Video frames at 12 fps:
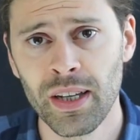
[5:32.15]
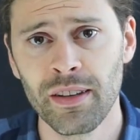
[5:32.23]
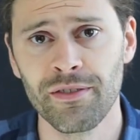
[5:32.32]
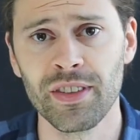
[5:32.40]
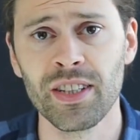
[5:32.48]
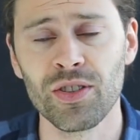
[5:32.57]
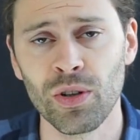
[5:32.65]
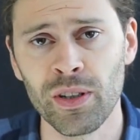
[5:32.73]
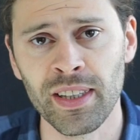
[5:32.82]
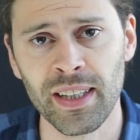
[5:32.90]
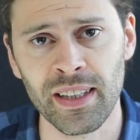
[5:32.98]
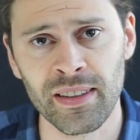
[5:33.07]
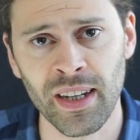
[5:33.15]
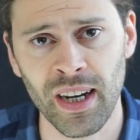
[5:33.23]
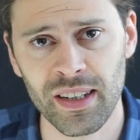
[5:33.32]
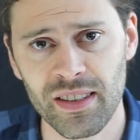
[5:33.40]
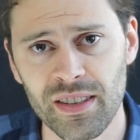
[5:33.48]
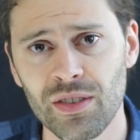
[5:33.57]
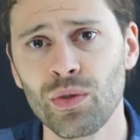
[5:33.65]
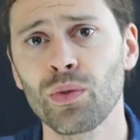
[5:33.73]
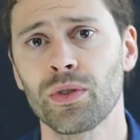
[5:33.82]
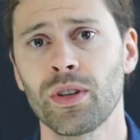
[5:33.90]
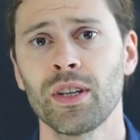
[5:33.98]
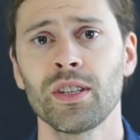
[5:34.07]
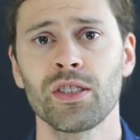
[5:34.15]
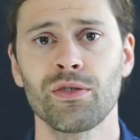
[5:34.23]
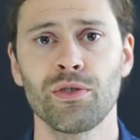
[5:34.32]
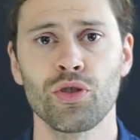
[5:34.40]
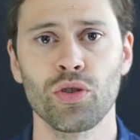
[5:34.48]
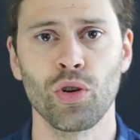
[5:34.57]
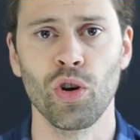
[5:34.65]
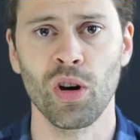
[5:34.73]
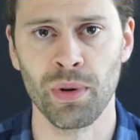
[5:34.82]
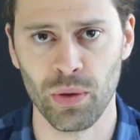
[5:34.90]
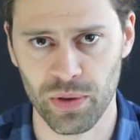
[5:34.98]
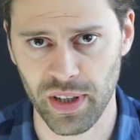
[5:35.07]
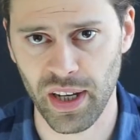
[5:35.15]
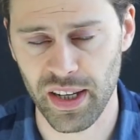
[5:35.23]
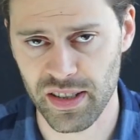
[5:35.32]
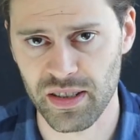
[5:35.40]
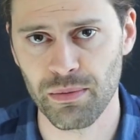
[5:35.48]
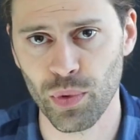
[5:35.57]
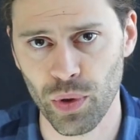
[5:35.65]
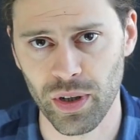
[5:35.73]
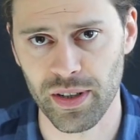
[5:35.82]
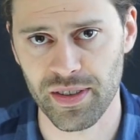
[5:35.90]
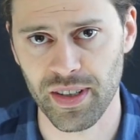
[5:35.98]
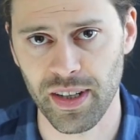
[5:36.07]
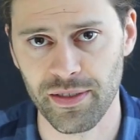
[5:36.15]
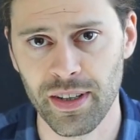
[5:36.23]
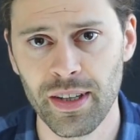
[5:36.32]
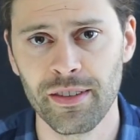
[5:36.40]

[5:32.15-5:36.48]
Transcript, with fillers: wie soll denn Interaktion zwischen Körper und Geist möglich sein?